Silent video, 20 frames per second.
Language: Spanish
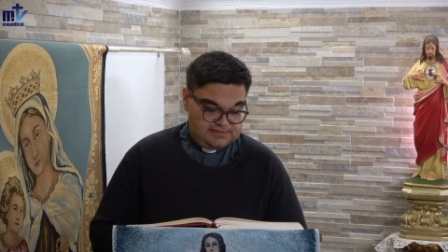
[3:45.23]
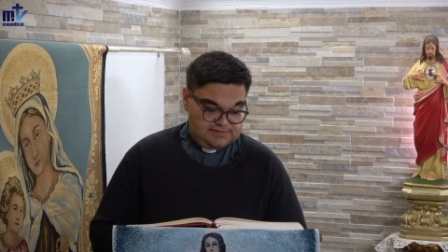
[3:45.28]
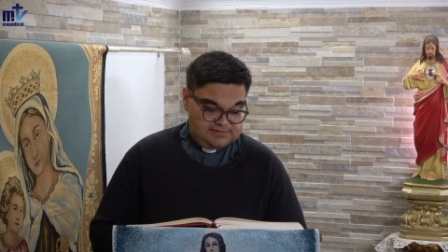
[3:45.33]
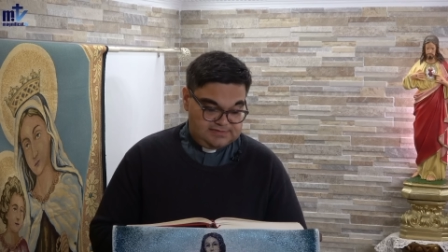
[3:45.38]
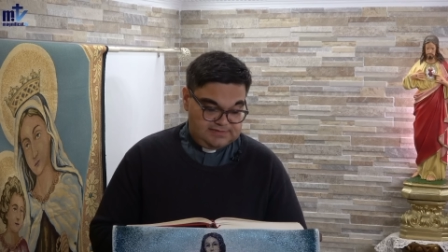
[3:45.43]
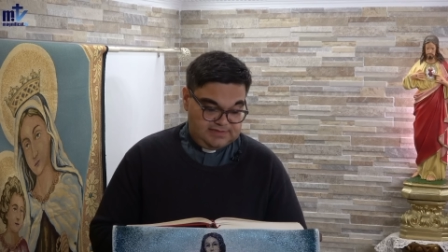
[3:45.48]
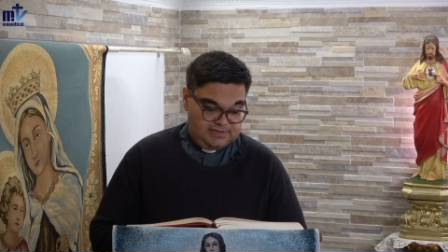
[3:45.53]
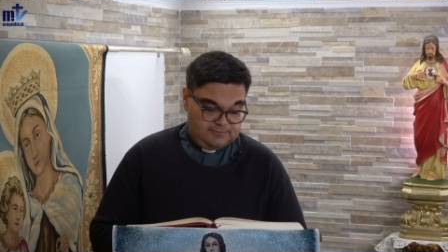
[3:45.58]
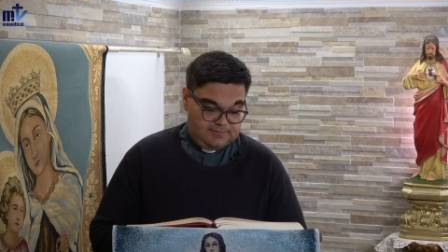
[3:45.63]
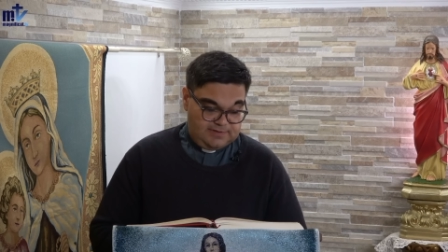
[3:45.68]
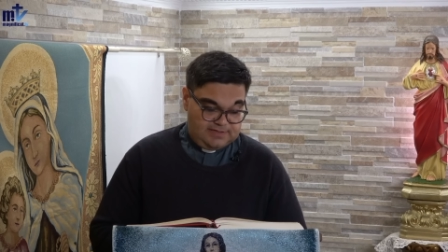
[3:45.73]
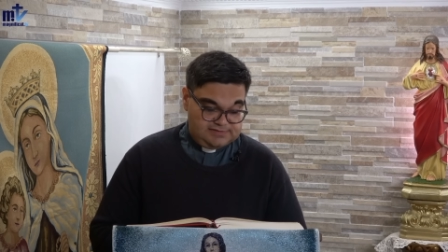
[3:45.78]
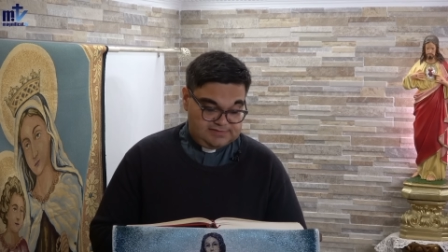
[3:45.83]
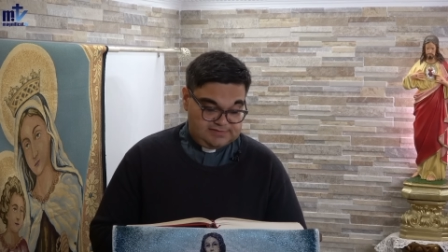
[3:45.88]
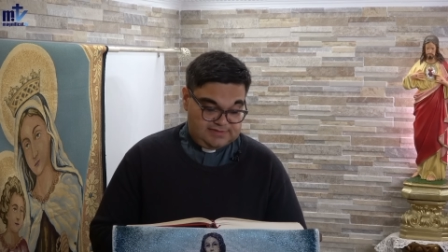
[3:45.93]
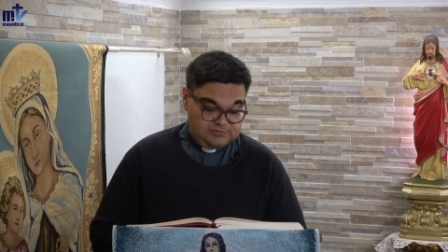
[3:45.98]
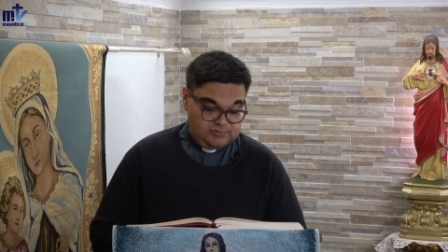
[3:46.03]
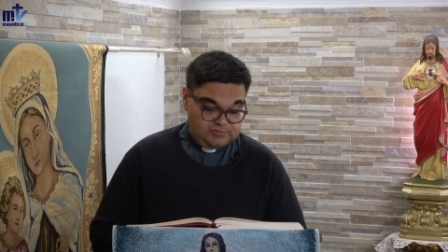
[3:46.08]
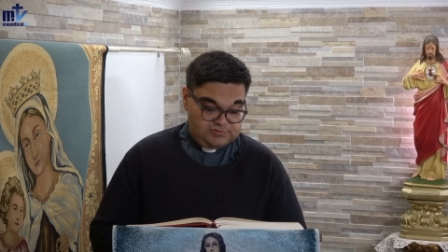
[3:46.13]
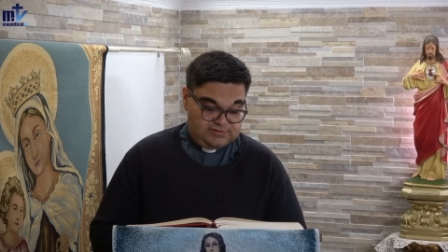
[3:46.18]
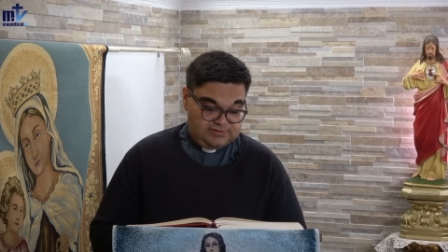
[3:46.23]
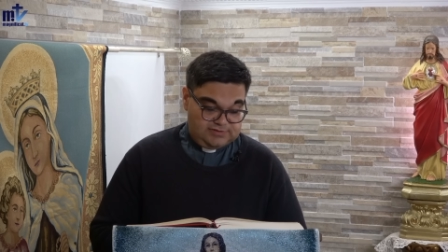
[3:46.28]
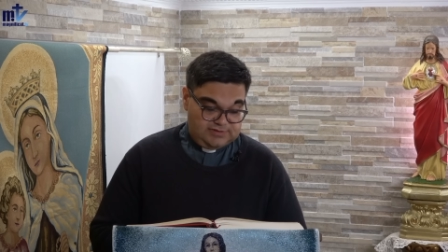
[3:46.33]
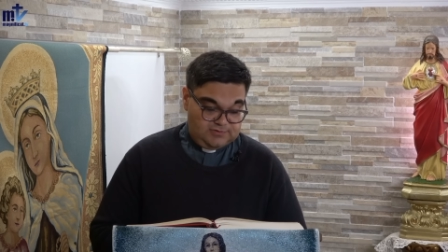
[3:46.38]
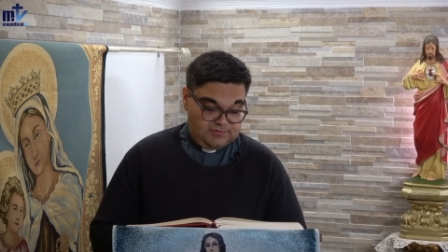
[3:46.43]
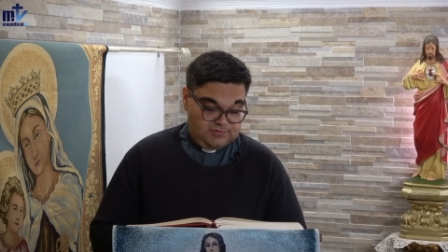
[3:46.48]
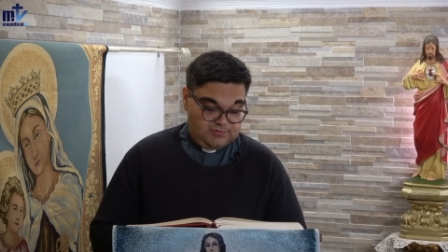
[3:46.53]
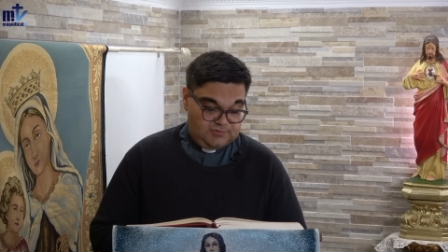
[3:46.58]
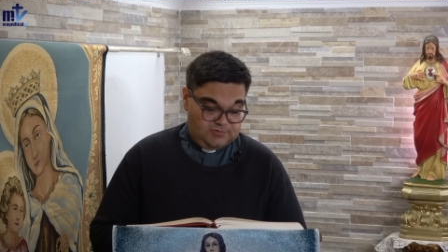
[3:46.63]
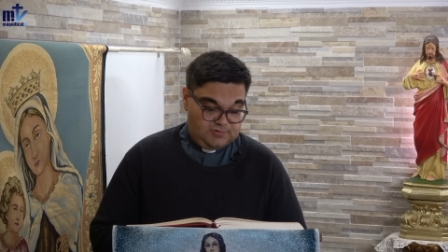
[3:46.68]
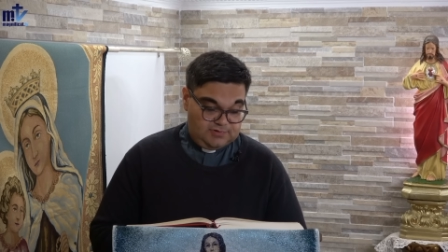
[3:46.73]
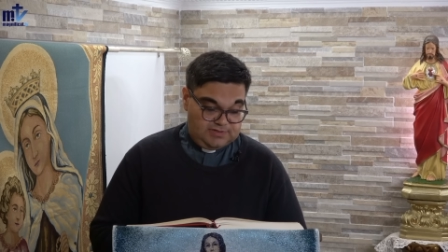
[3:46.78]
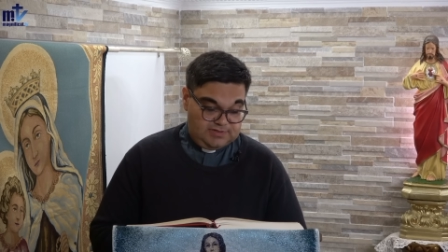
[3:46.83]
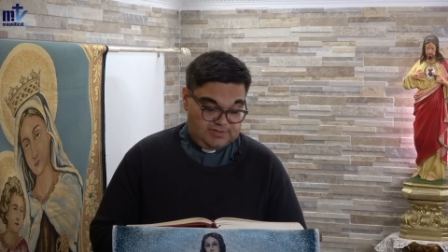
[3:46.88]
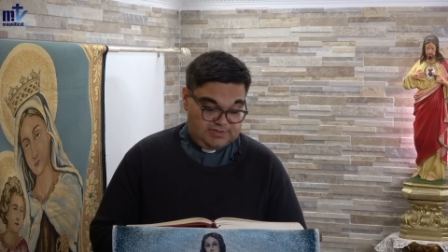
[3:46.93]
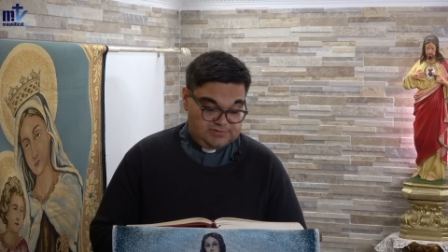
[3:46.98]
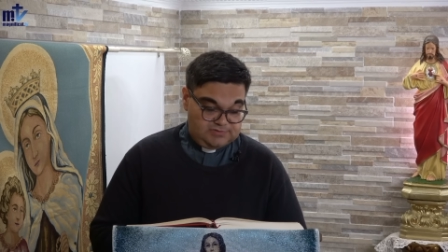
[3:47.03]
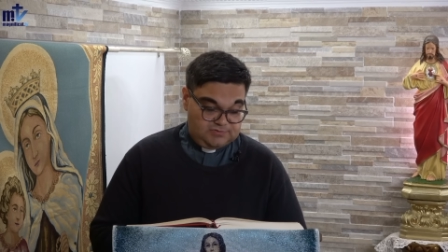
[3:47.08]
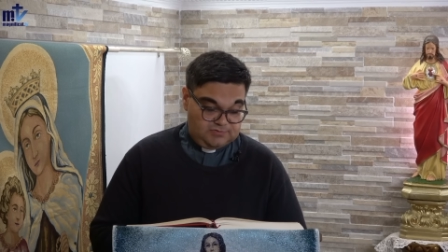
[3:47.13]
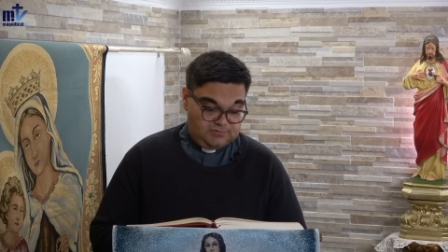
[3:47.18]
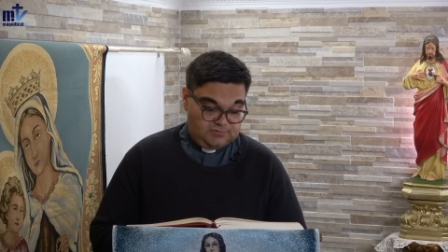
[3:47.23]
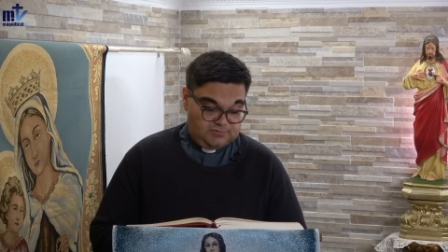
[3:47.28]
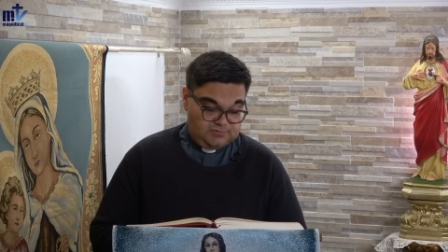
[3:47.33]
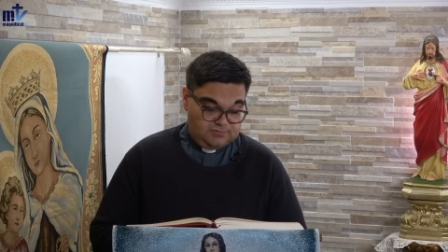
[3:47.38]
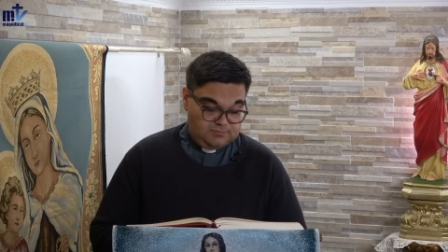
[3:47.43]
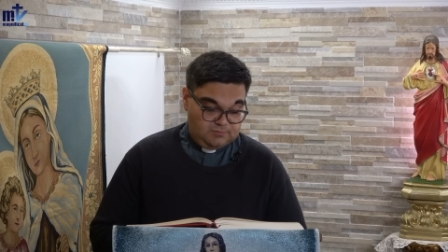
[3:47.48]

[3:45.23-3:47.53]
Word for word: Si habéis resucitado con Cristo,